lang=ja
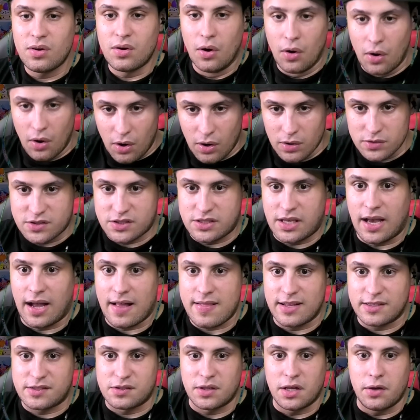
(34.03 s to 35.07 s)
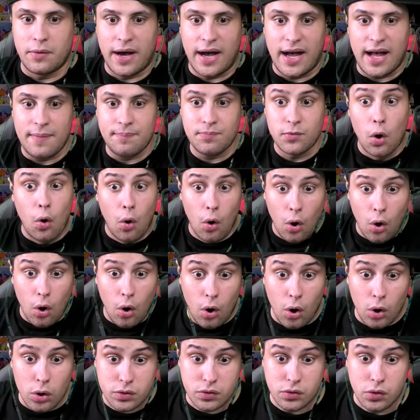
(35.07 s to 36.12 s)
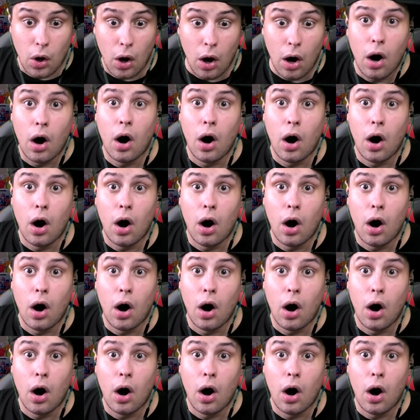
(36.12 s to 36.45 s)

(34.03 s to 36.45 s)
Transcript: おお、突き放すには、おーっと